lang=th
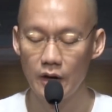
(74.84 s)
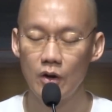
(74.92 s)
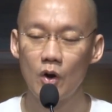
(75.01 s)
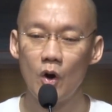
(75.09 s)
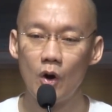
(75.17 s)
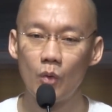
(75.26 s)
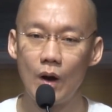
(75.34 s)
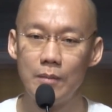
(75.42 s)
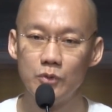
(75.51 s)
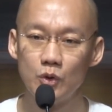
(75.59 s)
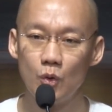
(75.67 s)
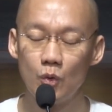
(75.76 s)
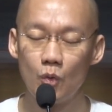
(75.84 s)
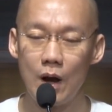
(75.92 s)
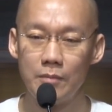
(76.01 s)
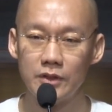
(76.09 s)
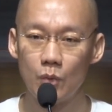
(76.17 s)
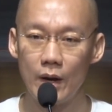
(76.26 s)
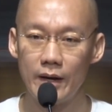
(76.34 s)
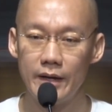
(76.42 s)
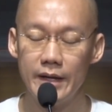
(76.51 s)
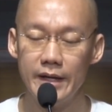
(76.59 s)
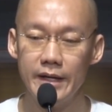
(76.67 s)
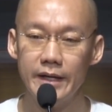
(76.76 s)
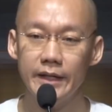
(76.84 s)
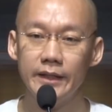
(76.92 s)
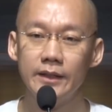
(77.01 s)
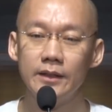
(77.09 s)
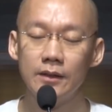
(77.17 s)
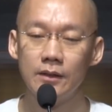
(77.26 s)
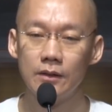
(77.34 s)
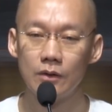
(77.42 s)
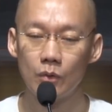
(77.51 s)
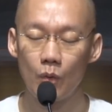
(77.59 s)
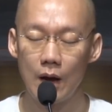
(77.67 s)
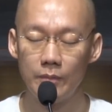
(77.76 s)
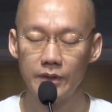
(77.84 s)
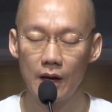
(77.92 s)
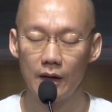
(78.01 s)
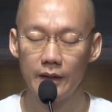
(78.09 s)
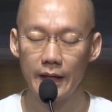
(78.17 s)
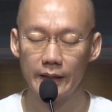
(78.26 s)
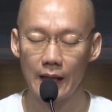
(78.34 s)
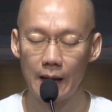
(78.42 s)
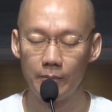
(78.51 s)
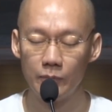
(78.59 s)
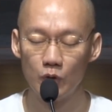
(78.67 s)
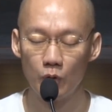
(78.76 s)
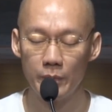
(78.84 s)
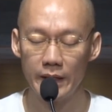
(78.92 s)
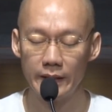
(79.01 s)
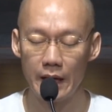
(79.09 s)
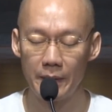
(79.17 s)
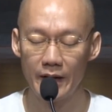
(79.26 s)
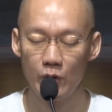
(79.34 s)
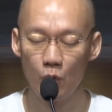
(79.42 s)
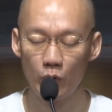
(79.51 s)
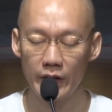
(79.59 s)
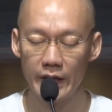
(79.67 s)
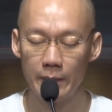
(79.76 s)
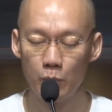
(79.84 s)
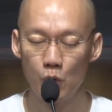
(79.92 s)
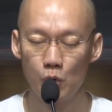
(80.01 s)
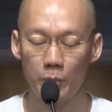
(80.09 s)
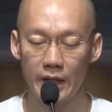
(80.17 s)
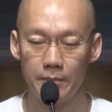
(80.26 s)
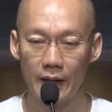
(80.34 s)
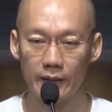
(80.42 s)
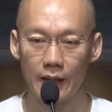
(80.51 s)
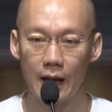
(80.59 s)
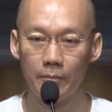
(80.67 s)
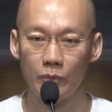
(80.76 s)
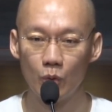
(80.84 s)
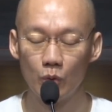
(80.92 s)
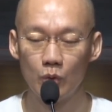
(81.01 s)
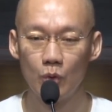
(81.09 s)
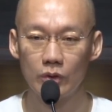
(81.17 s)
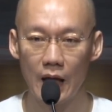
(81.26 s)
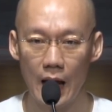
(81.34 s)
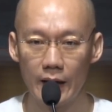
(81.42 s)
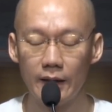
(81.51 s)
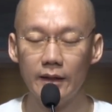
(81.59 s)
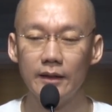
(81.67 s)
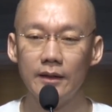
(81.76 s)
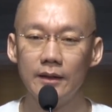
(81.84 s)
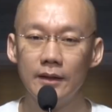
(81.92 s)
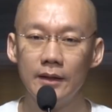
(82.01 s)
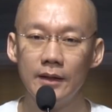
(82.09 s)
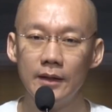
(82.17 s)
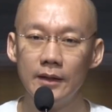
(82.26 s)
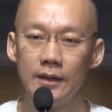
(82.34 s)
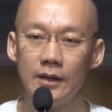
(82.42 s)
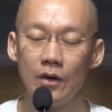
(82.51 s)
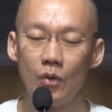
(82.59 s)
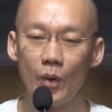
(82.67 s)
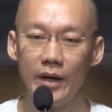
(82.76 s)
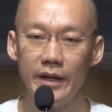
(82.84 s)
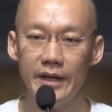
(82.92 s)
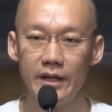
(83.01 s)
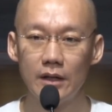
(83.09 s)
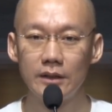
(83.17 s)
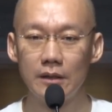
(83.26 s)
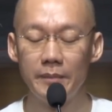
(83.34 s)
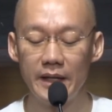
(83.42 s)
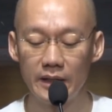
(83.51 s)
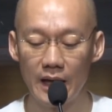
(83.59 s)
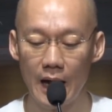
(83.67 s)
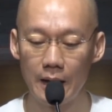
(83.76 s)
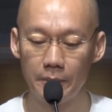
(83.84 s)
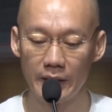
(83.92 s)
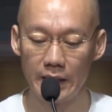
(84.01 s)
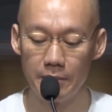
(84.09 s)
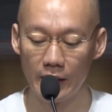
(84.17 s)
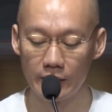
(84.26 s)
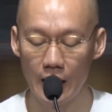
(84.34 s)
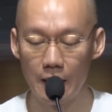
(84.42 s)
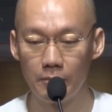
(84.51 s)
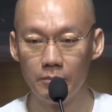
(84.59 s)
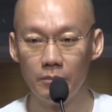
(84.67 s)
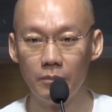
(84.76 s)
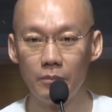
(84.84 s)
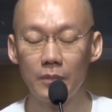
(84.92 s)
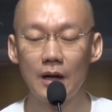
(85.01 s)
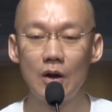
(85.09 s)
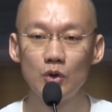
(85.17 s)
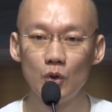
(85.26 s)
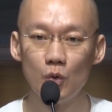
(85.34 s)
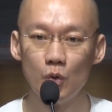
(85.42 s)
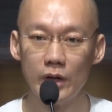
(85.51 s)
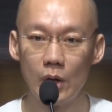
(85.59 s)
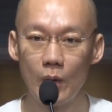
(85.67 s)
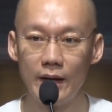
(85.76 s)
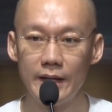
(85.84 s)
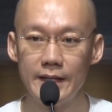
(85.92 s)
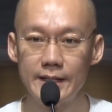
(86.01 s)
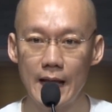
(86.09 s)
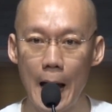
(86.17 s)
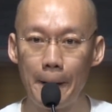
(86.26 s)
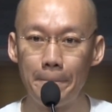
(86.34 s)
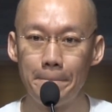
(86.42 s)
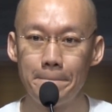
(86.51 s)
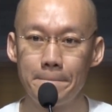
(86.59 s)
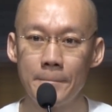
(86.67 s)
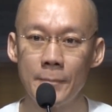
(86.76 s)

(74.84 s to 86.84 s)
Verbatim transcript: แล้วขอความสุขความสวัสดีความเจริญในธรรมจงมีแต่พระโยคีผู้ปฏิบัติธรรมทุกๆท่าน วันนี้ก็จะเป็นการปฏิบัติธรรมเข้าสู่ในวันที่สาม